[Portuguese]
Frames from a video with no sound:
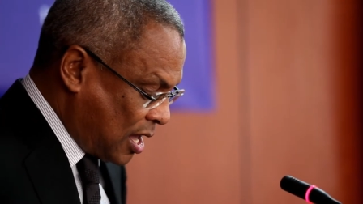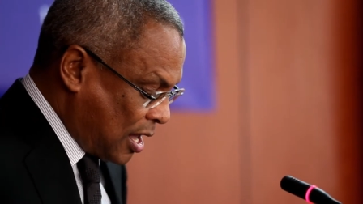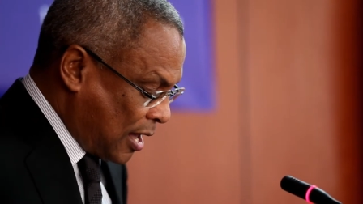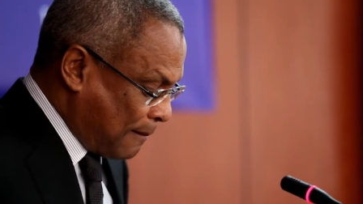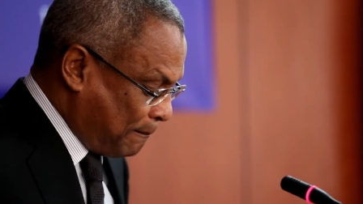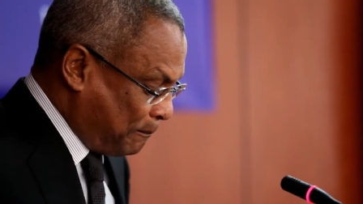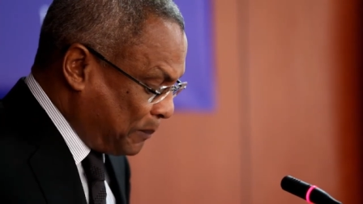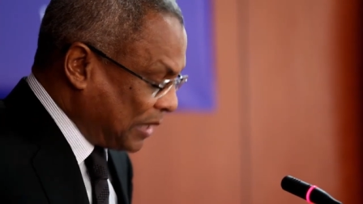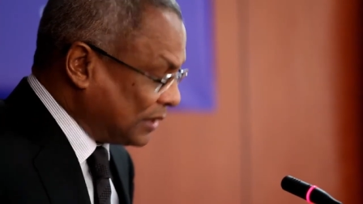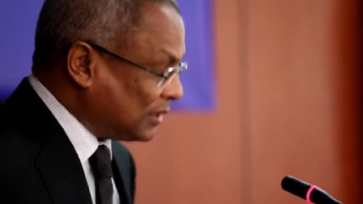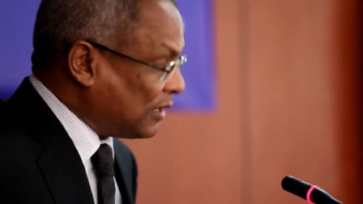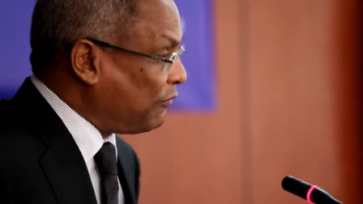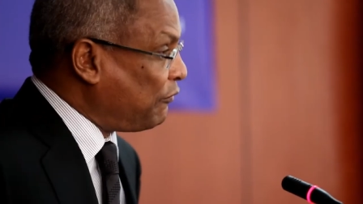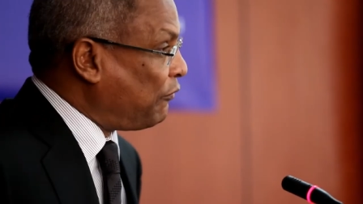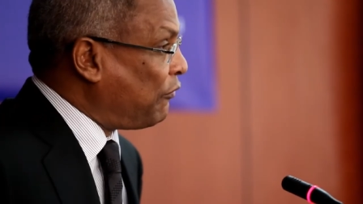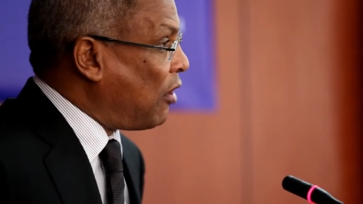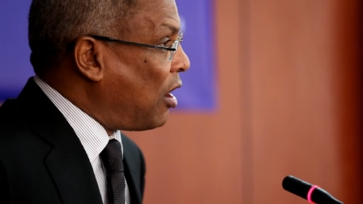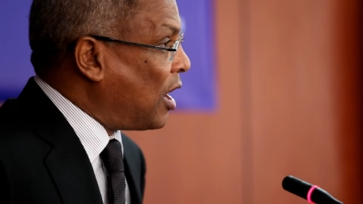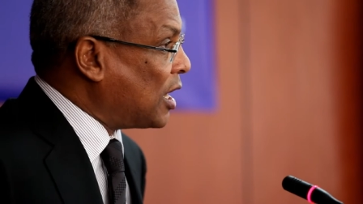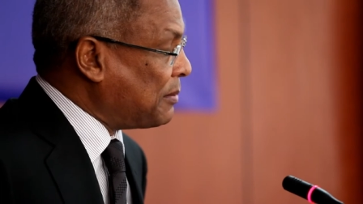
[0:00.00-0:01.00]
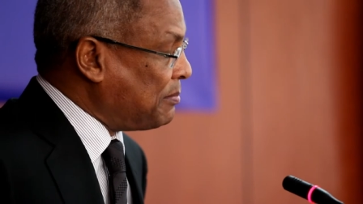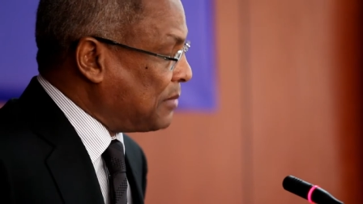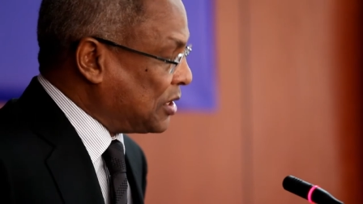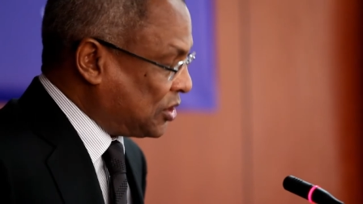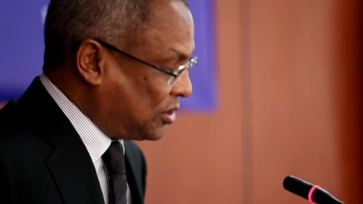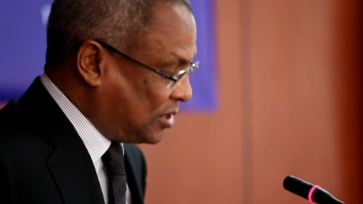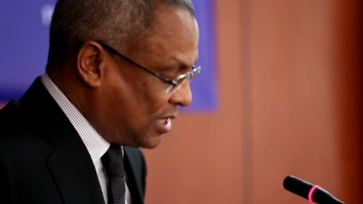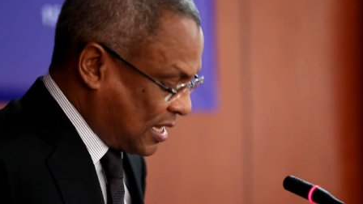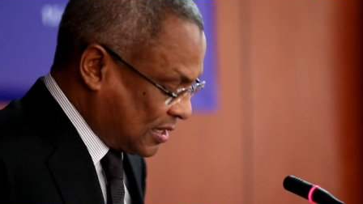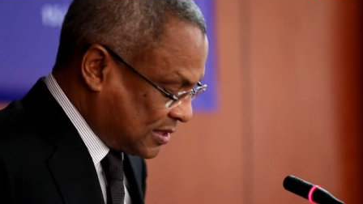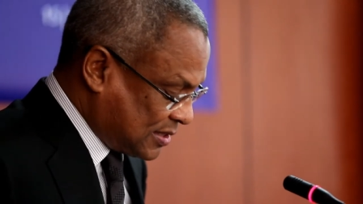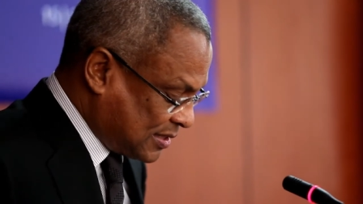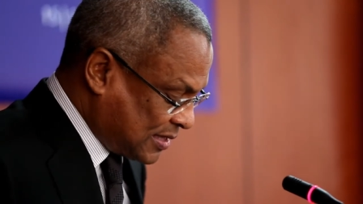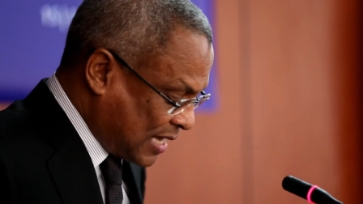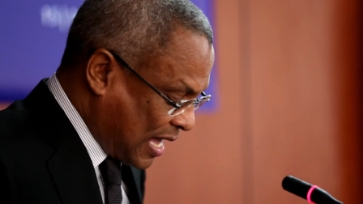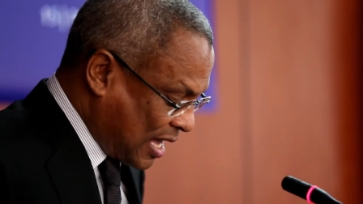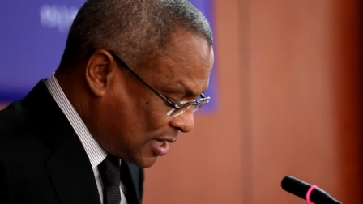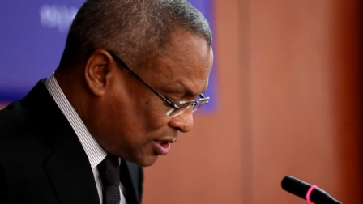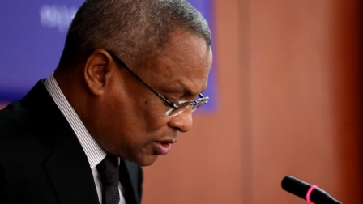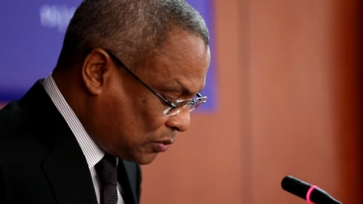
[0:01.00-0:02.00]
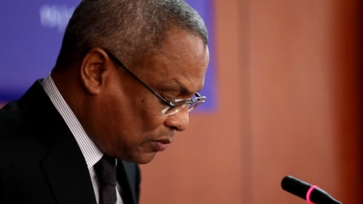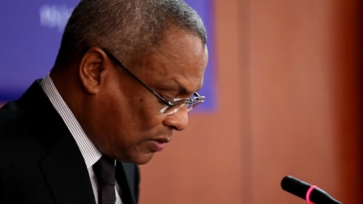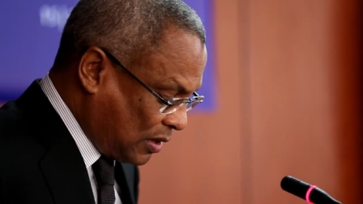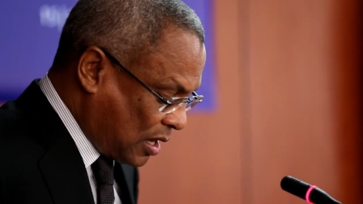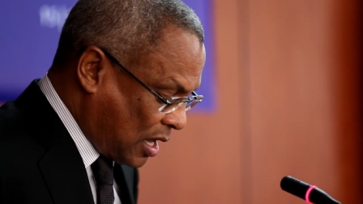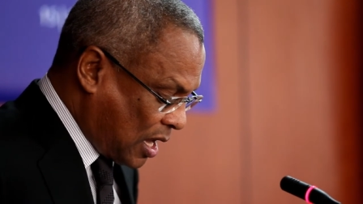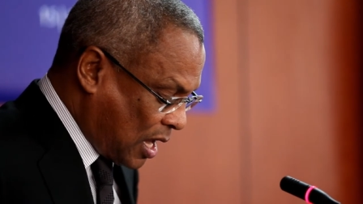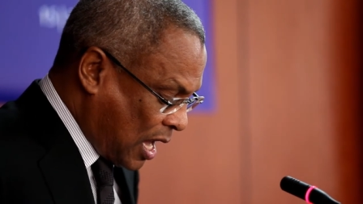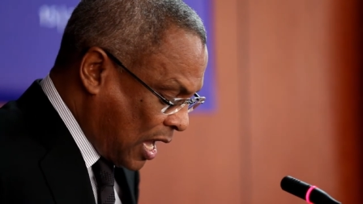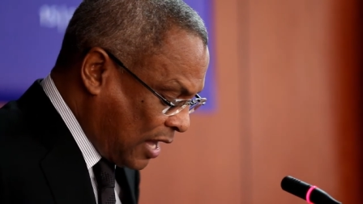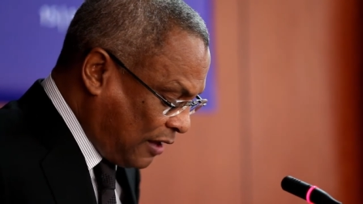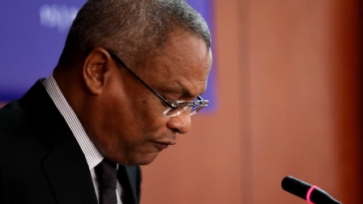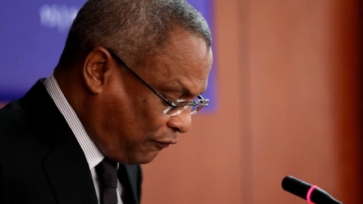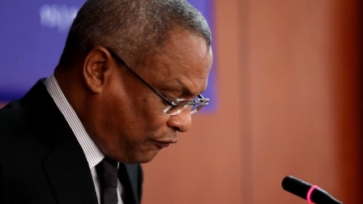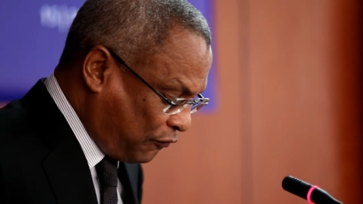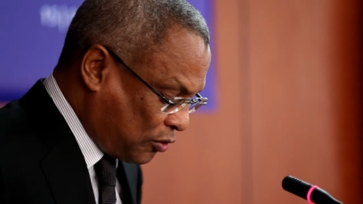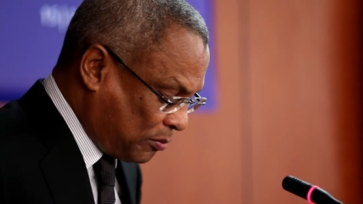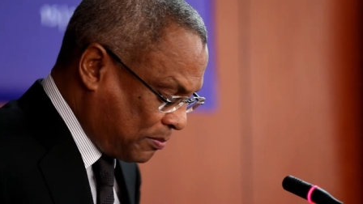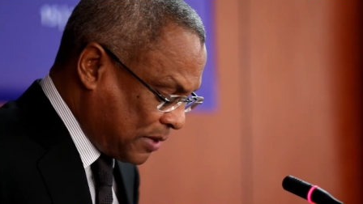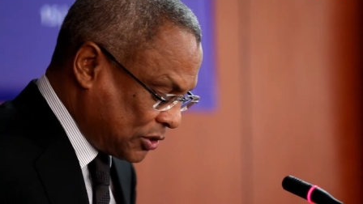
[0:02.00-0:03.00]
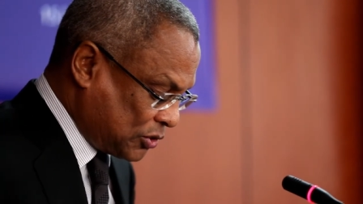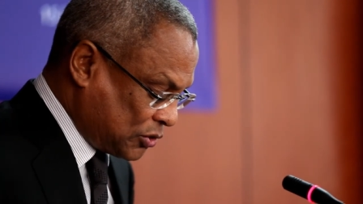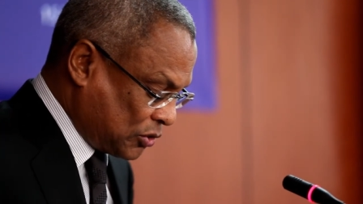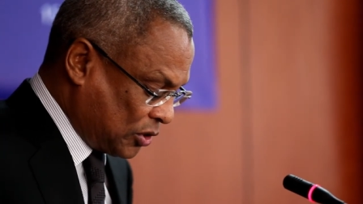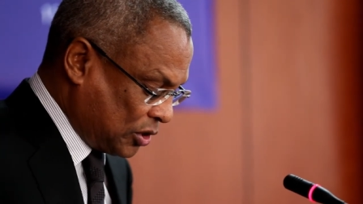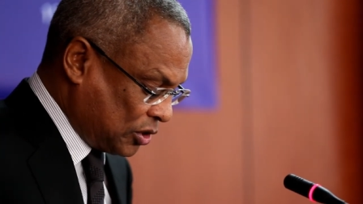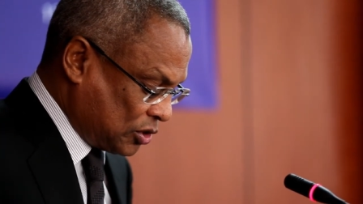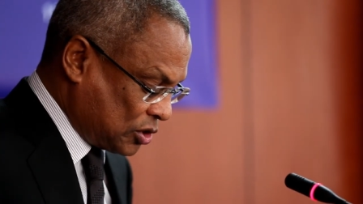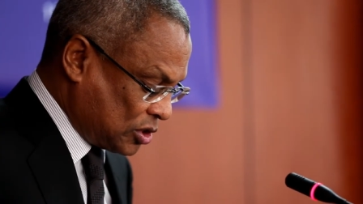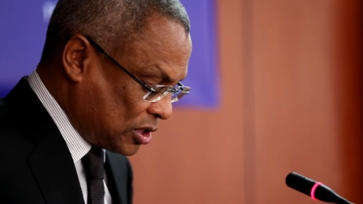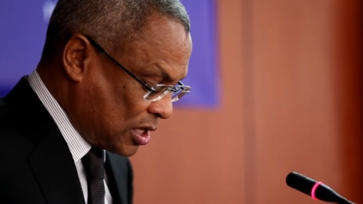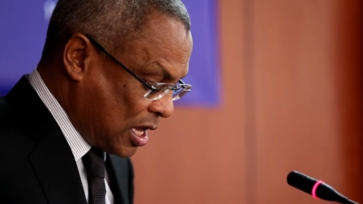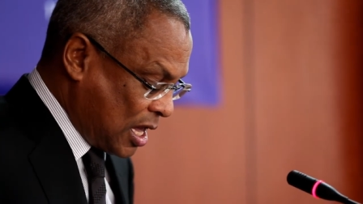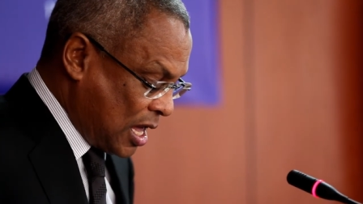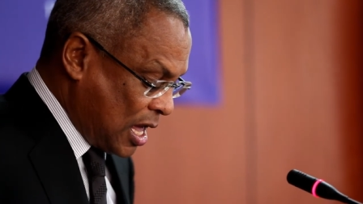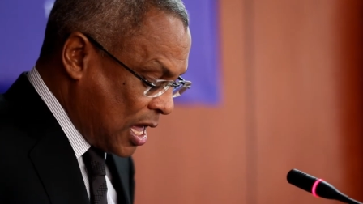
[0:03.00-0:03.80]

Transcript: em plataformas de acesso a informações,